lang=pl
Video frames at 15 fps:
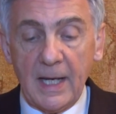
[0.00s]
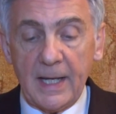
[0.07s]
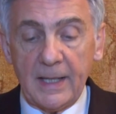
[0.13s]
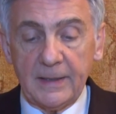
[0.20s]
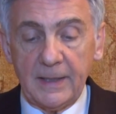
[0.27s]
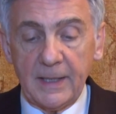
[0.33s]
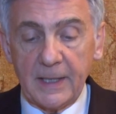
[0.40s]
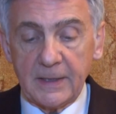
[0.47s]

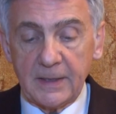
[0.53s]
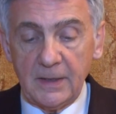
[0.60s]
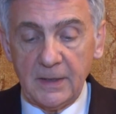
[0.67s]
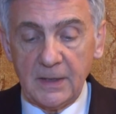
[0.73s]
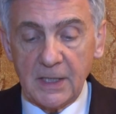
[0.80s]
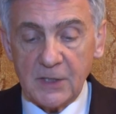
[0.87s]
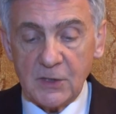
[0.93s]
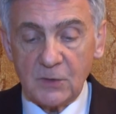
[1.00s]
a ja
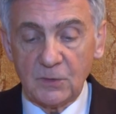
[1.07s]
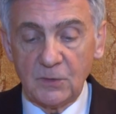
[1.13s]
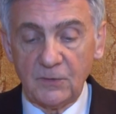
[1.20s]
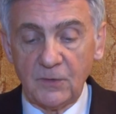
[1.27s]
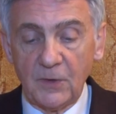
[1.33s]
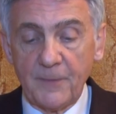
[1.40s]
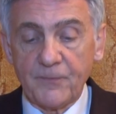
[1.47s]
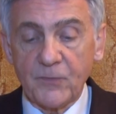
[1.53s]
kilka
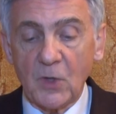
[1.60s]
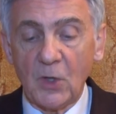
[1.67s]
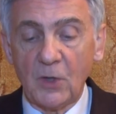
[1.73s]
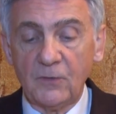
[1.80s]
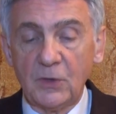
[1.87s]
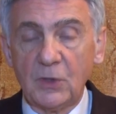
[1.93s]
słów o